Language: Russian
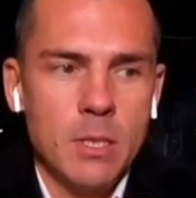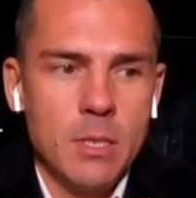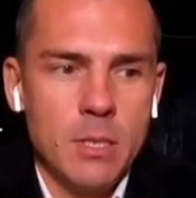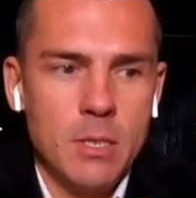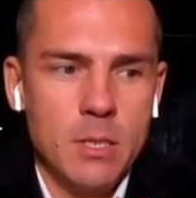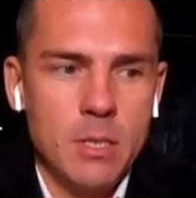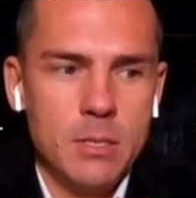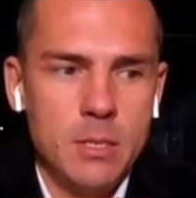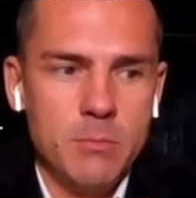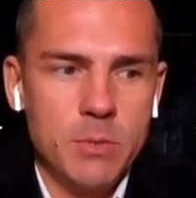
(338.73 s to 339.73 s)
а,
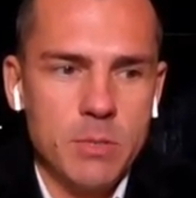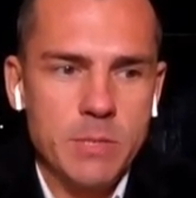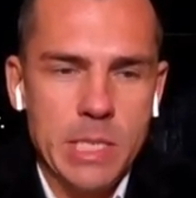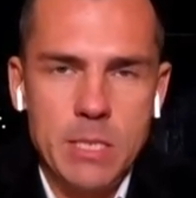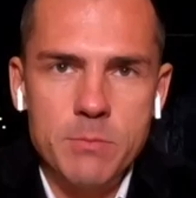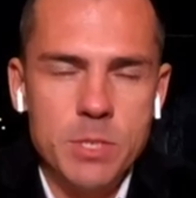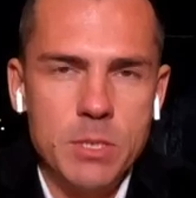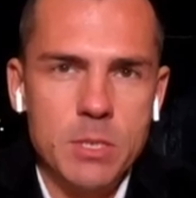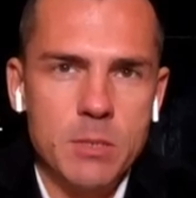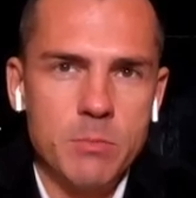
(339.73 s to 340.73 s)
где мы встретимся,
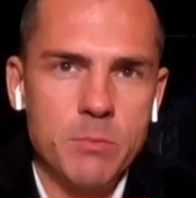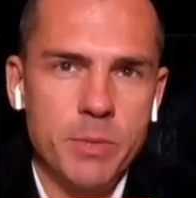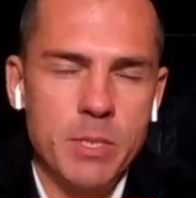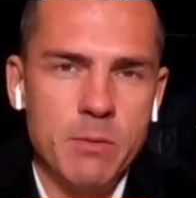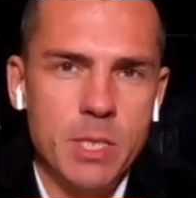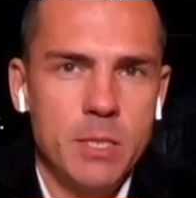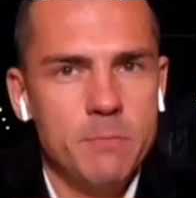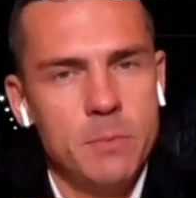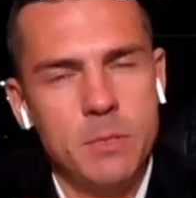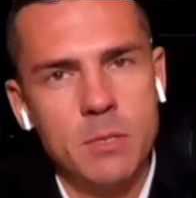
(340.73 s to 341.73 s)
где мы
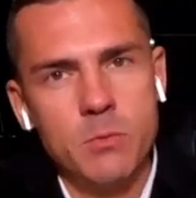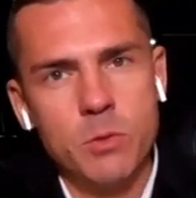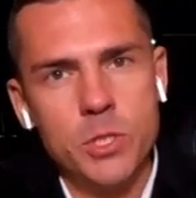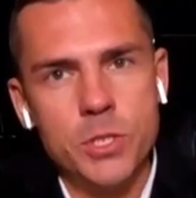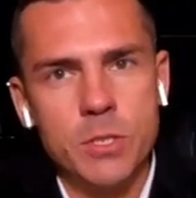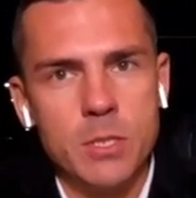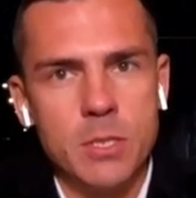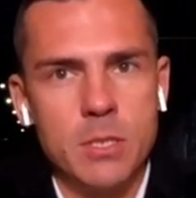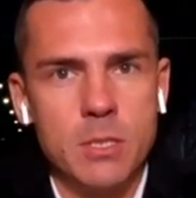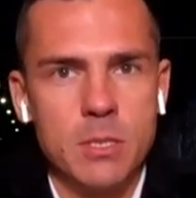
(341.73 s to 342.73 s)
поговорим очно.